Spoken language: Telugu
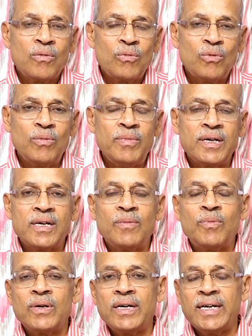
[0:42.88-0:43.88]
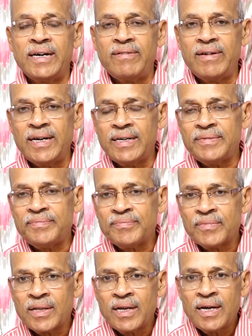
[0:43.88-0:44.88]
కూమి కపూర్ అనే ఆవిడ
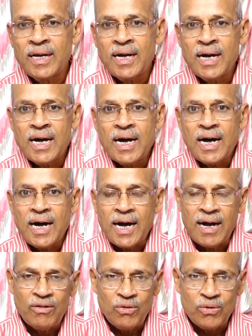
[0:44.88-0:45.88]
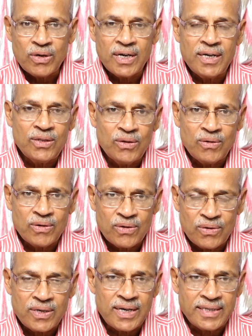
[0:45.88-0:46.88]
ఆవిడ కూడా ఏదో ఒక
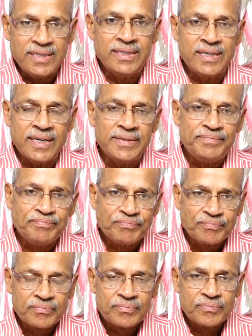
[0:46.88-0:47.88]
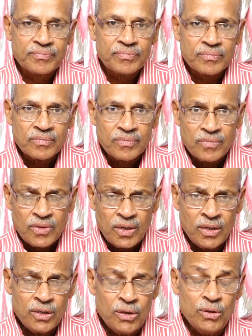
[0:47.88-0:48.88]
రోజు రాసిందిట
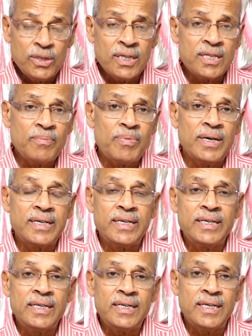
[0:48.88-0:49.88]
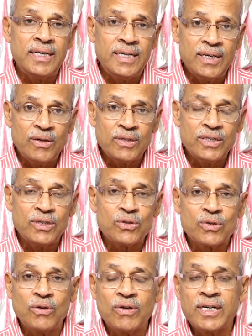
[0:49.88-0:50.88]
తెలుగుదేశం పార్టీని ఎన్డీఏలో
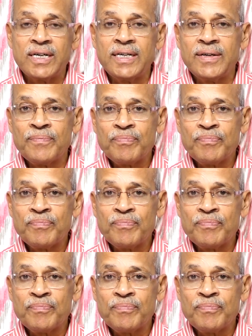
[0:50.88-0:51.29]
చేర్చుకోవాలని